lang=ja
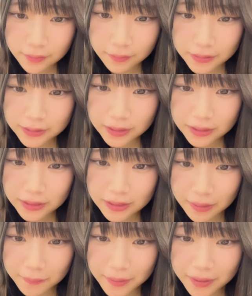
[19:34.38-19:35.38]
忘れて
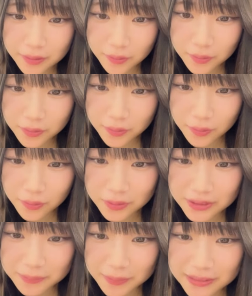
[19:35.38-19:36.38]
たメール本登録
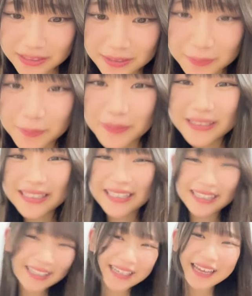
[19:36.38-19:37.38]
しましたすみません
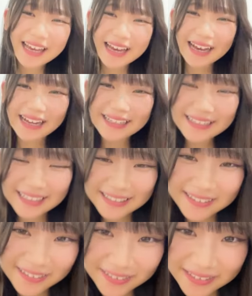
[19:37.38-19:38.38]
ありが
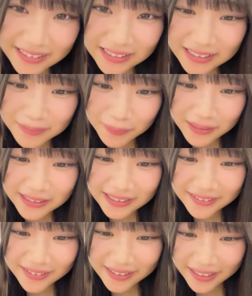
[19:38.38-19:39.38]
とう今して
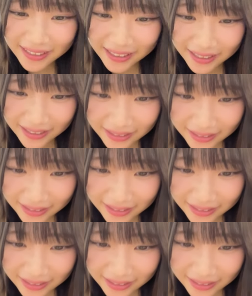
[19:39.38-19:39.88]
くれたから